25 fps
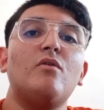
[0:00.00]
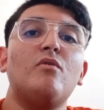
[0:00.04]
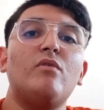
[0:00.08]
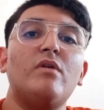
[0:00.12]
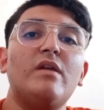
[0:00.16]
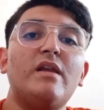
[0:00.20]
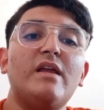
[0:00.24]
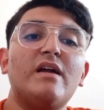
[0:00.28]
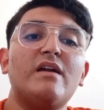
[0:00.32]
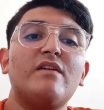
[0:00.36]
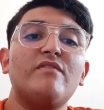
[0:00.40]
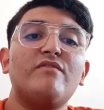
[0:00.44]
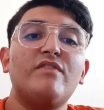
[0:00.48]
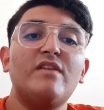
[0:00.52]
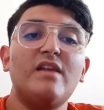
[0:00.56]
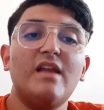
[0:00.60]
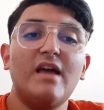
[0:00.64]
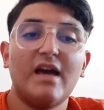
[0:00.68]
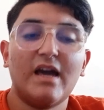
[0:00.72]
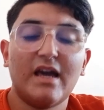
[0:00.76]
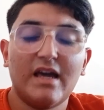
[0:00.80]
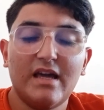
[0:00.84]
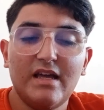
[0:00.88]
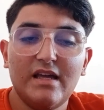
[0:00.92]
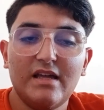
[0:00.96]
ولكن في
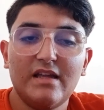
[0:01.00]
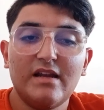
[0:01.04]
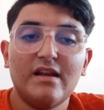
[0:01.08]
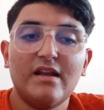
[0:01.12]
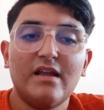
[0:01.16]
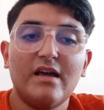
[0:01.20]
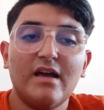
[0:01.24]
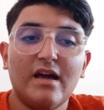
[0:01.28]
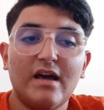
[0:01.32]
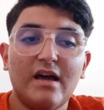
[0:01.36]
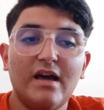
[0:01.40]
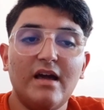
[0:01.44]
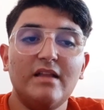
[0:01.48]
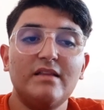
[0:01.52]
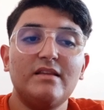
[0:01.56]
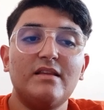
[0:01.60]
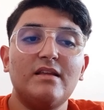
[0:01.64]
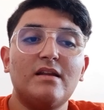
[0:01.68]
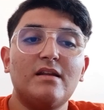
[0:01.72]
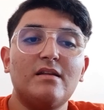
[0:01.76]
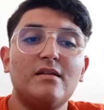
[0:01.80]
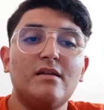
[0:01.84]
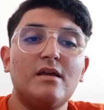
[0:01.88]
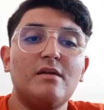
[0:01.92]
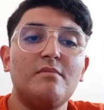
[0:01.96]
الأخير
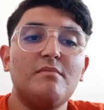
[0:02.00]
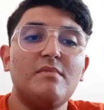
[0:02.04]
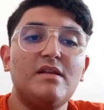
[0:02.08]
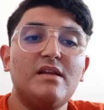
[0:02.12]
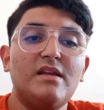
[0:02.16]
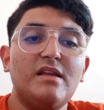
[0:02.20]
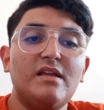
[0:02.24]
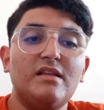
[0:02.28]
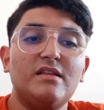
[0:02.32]
غادر من